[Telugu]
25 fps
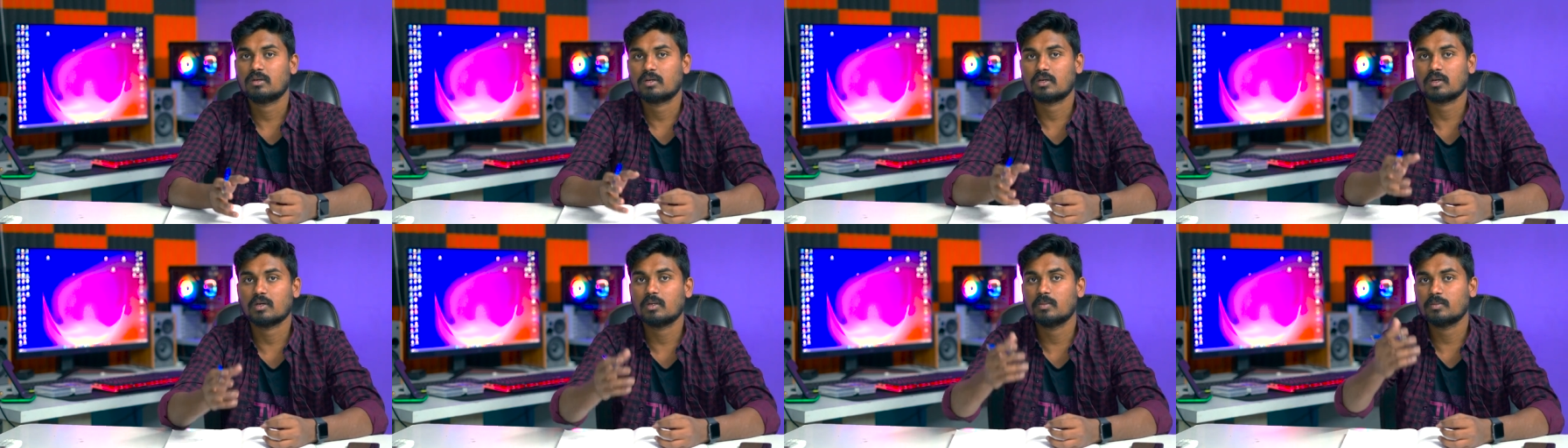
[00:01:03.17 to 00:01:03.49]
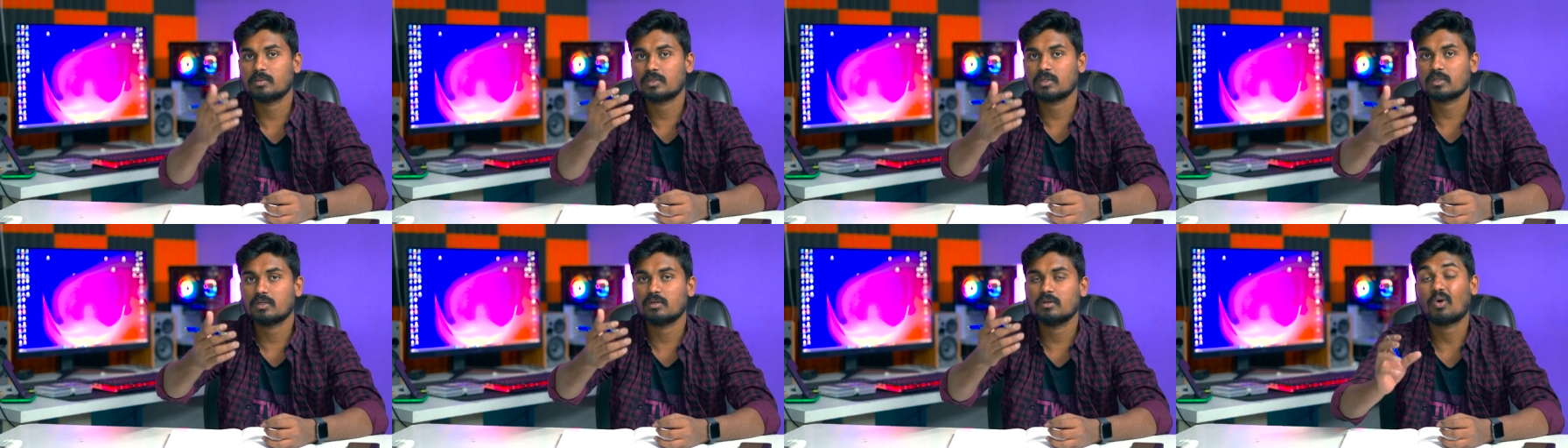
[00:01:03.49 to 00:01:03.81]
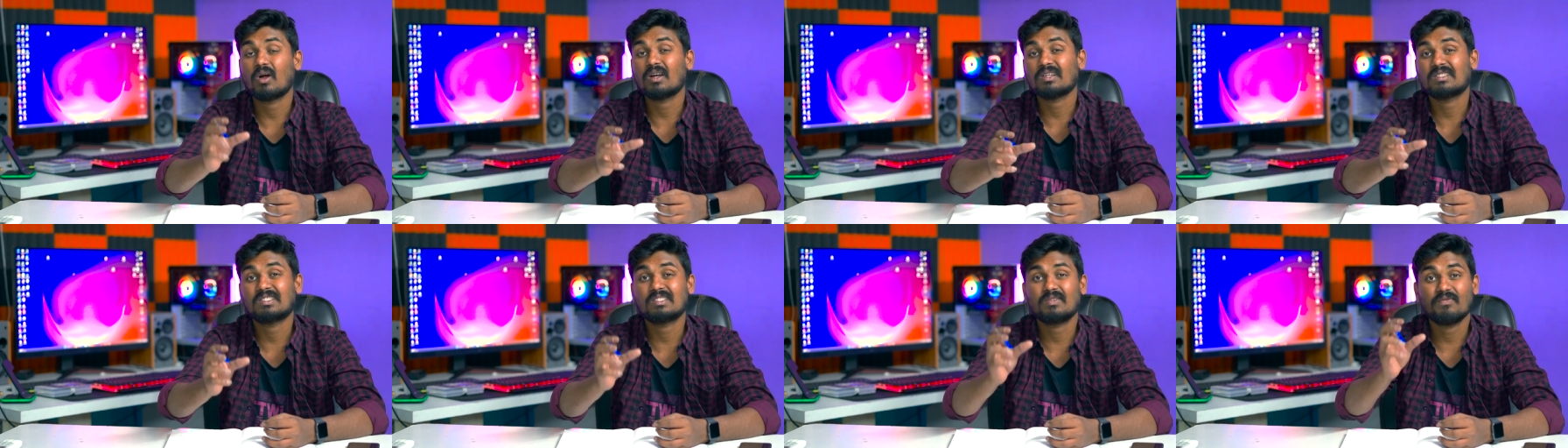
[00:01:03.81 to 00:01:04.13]
టర్మ్స్
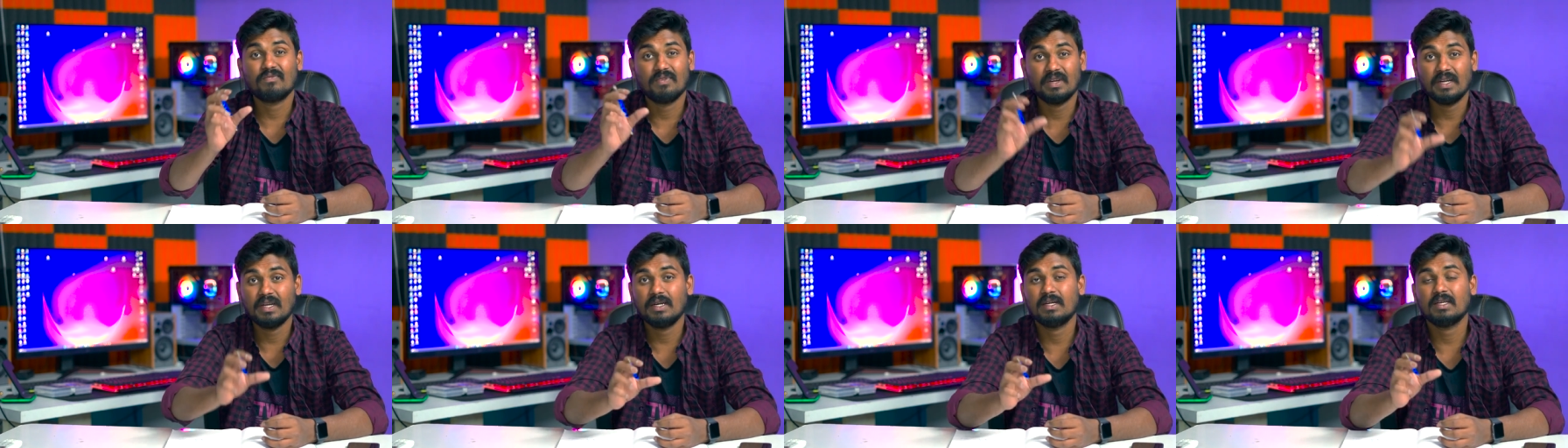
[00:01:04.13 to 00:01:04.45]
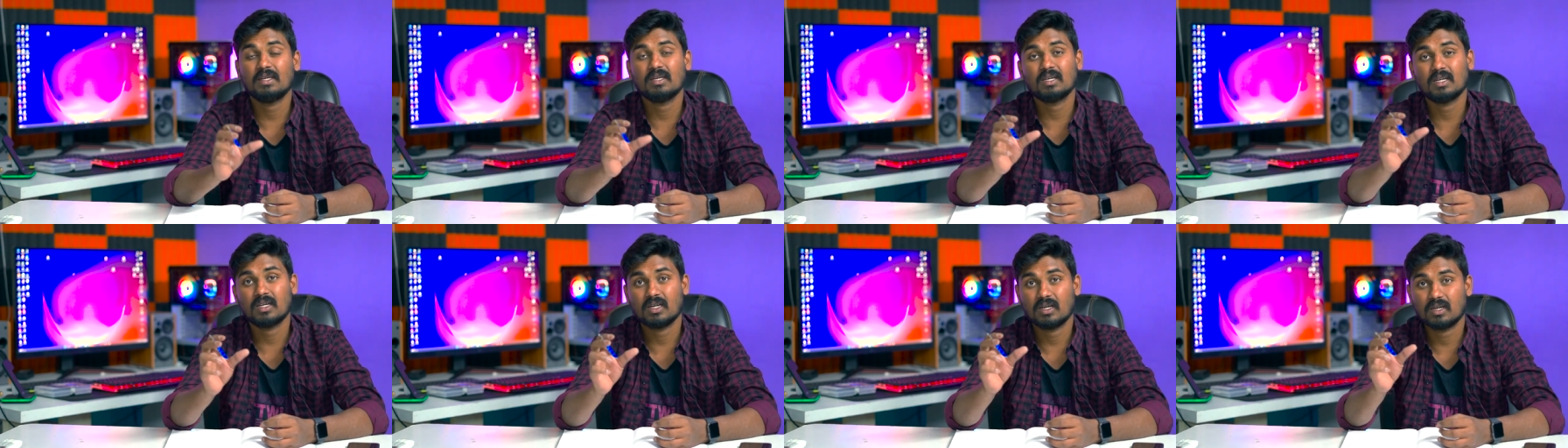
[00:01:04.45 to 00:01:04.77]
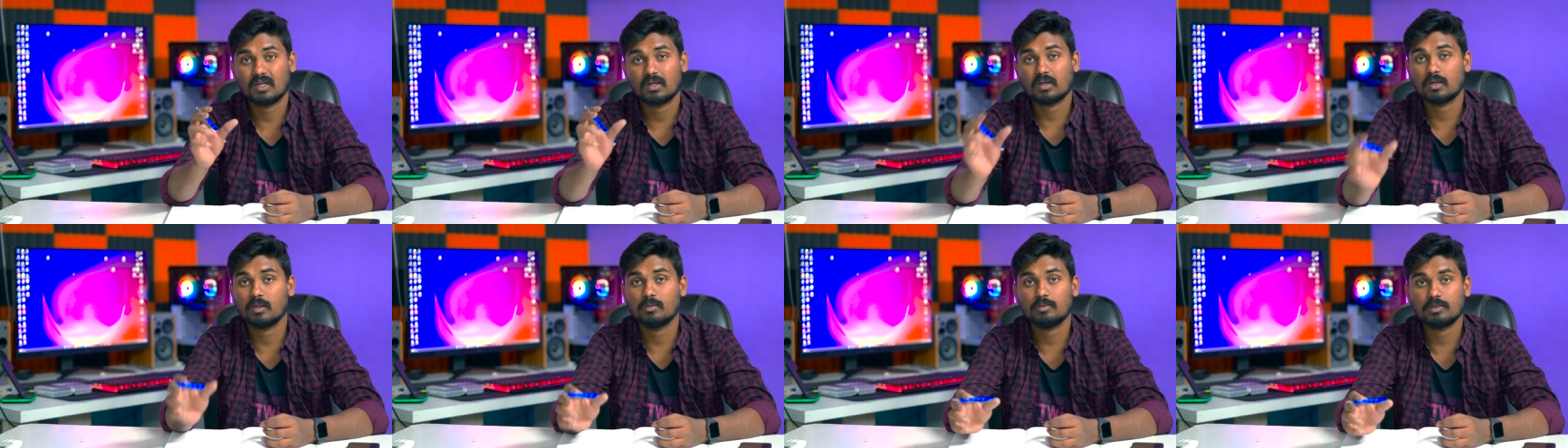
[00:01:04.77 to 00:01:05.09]
షార్ట్స్ ఫీడ్
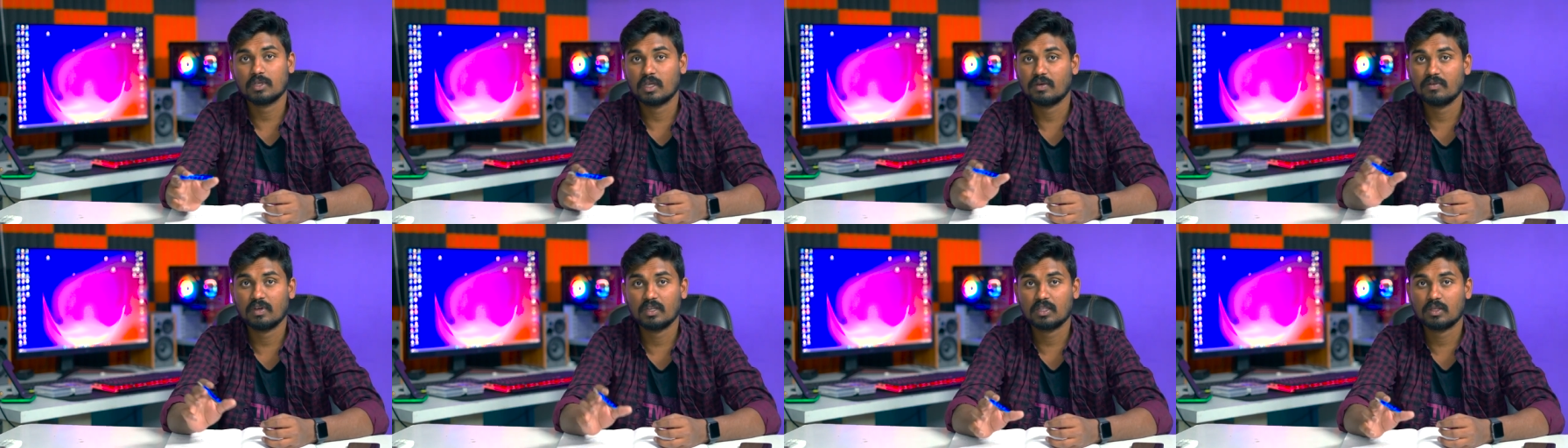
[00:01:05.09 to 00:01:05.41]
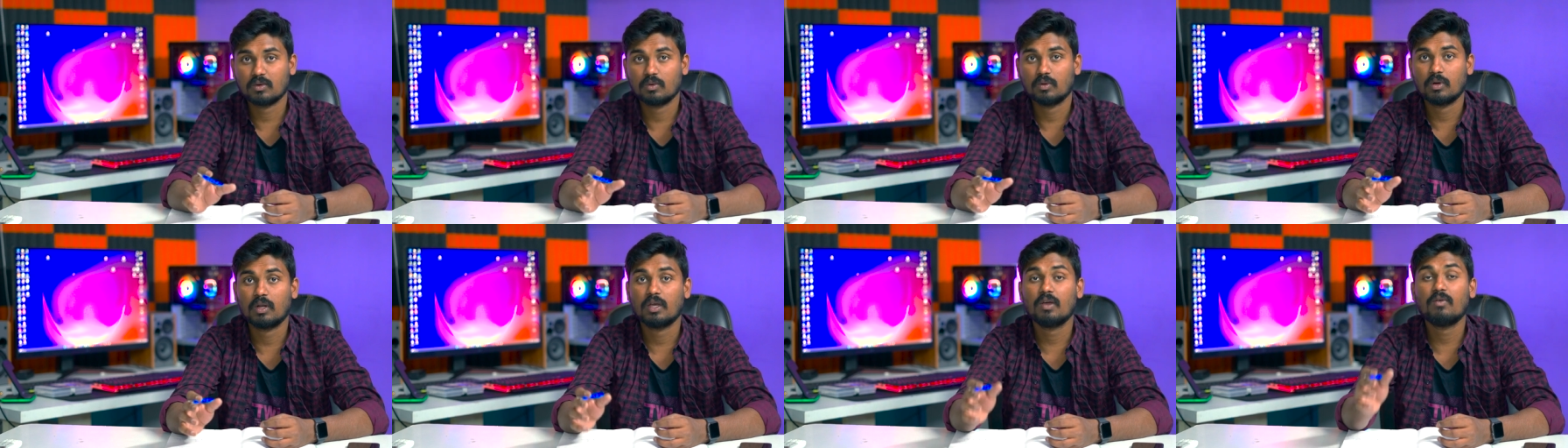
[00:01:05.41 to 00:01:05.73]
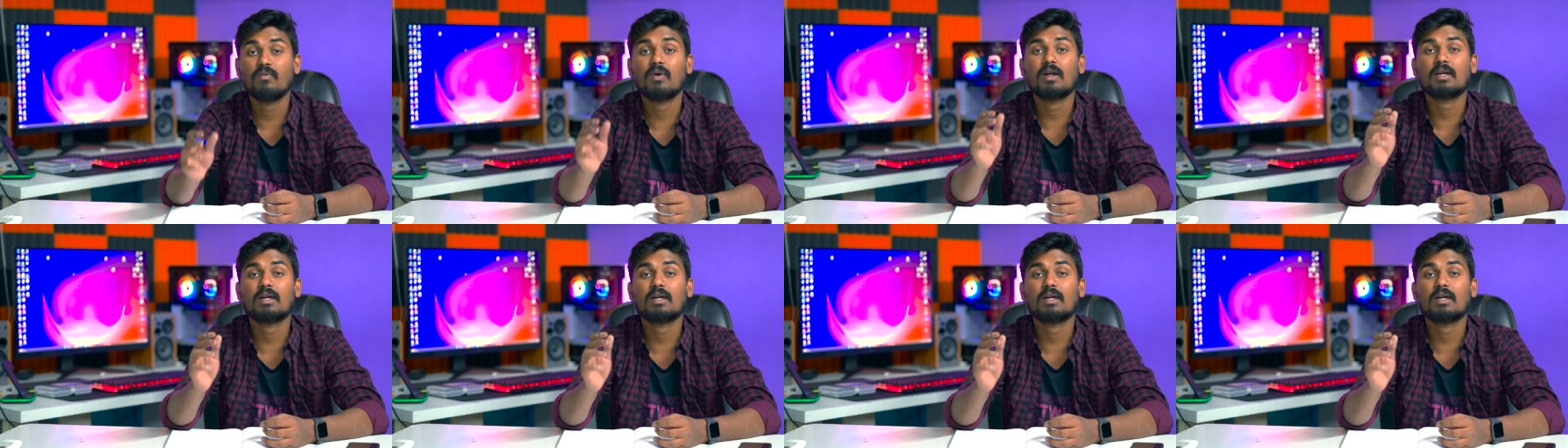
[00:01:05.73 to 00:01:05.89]
టర్మ్స్ ఏవైతే ఉన్నాయో